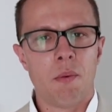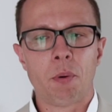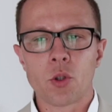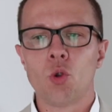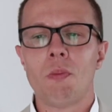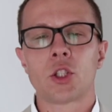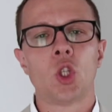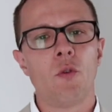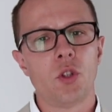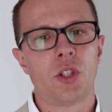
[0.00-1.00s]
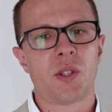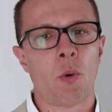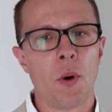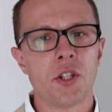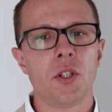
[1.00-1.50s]
Po prostu masz dowód
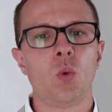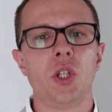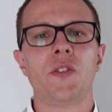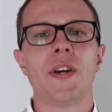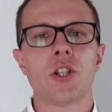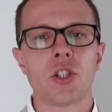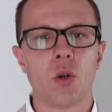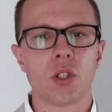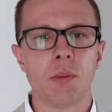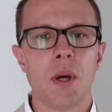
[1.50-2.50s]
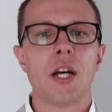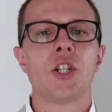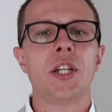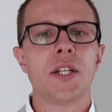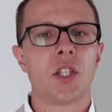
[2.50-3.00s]
społeczny, który świadczy o tym,
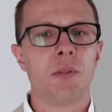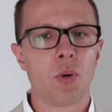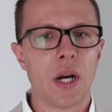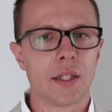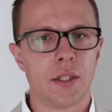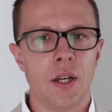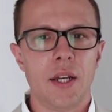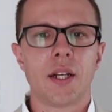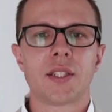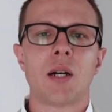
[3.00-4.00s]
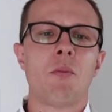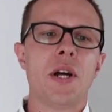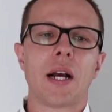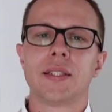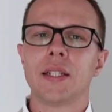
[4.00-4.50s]
że jesteś bogaty. Tak samo
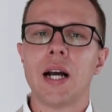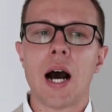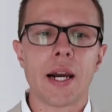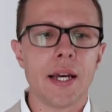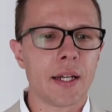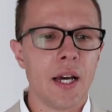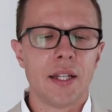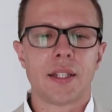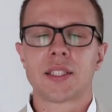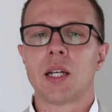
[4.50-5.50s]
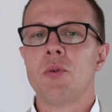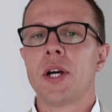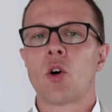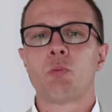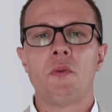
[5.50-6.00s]
jak zegarek, tak samo
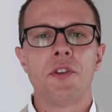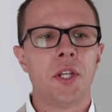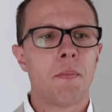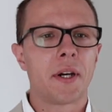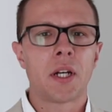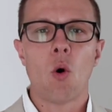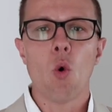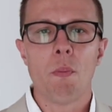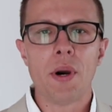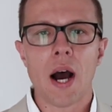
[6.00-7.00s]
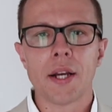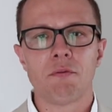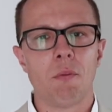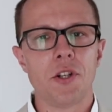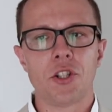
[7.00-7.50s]
jak odpowiednia marka ubrań.
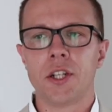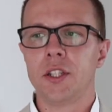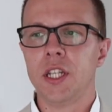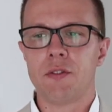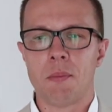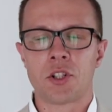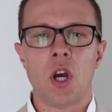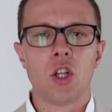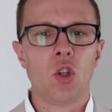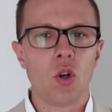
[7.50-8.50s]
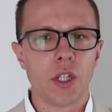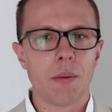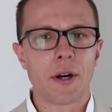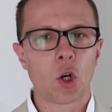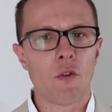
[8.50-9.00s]
W momencie, kiedy nie wiem, masz drogie
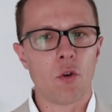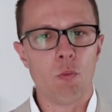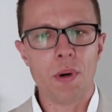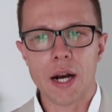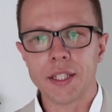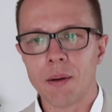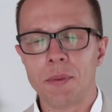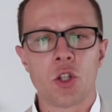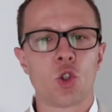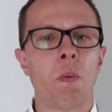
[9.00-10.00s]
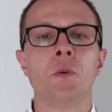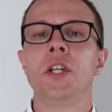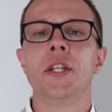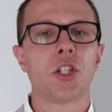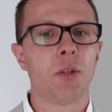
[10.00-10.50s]
markowe ubrania, będziesz zupełnie
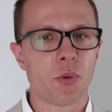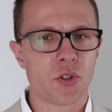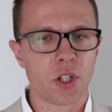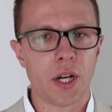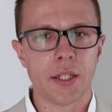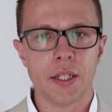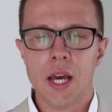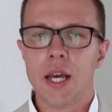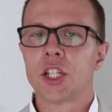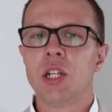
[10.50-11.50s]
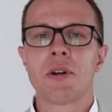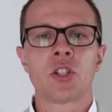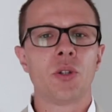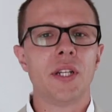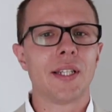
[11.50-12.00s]
inaczej postrzegany. Jeśli masz
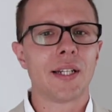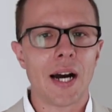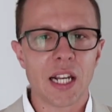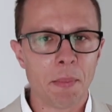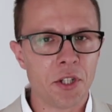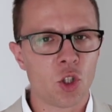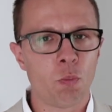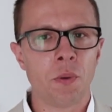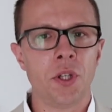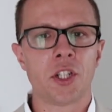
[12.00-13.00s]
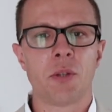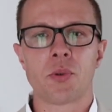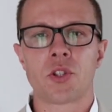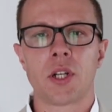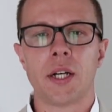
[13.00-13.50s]
drogi zegarek, będziesz zupełnie zupełnie inaczej
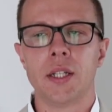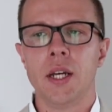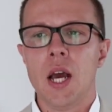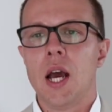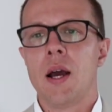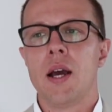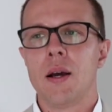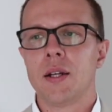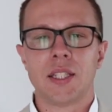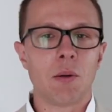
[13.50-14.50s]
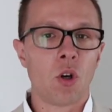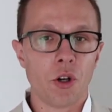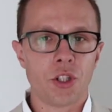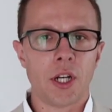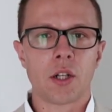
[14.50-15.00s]
postrzegany. E, znam
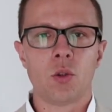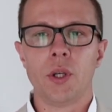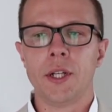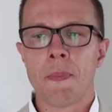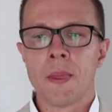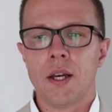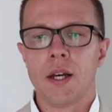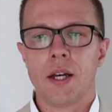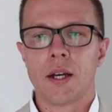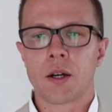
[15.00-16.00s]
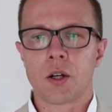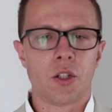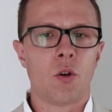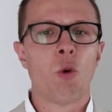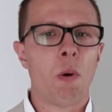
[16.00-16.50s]
gościa, który e,
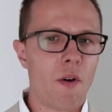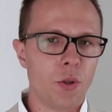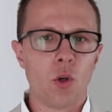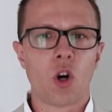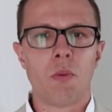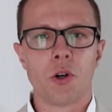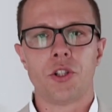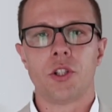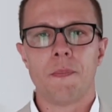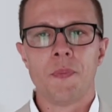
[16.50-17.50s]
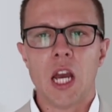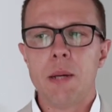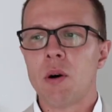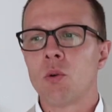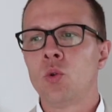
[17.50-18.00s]
kupował nieruchomości i
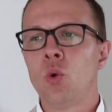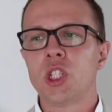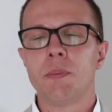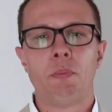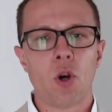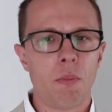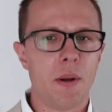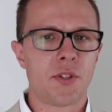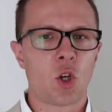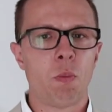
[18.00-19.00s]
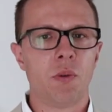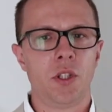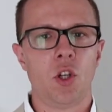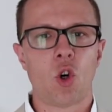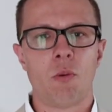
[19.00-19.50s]
miał duży problem z zakupem tych
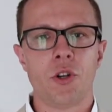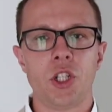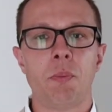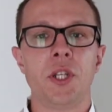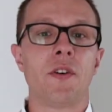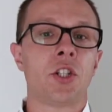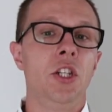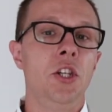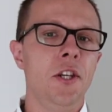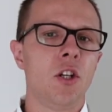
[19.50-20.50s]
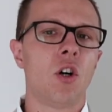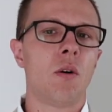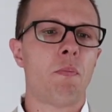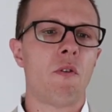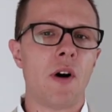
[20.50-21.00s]
nieruchomości, ponieważ nikt go
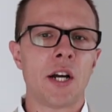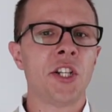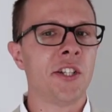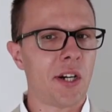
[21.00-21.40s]
poważnie nie